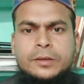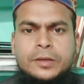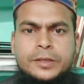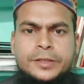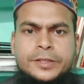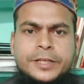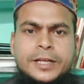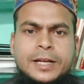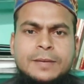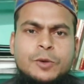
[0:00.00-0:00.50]

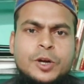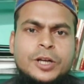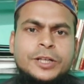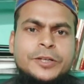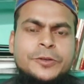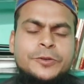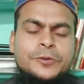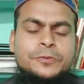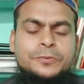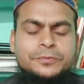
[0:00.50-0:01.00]
আসসালামু
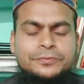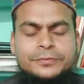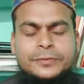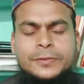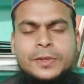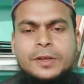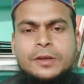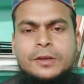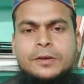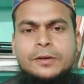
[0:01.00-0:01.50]
আলাইকুম
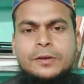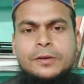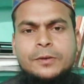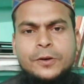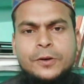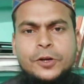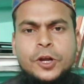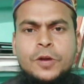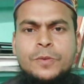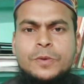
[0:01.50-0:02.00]

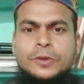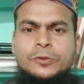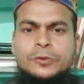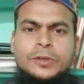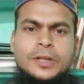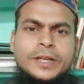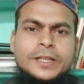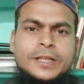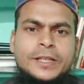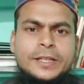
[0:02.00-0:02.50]

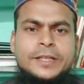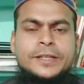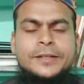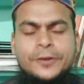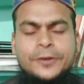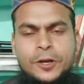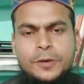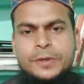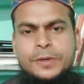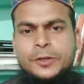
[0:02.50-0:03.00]
আরহামতুল্লাহি
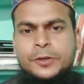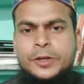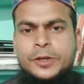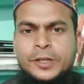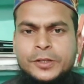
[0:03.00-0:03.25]
আবার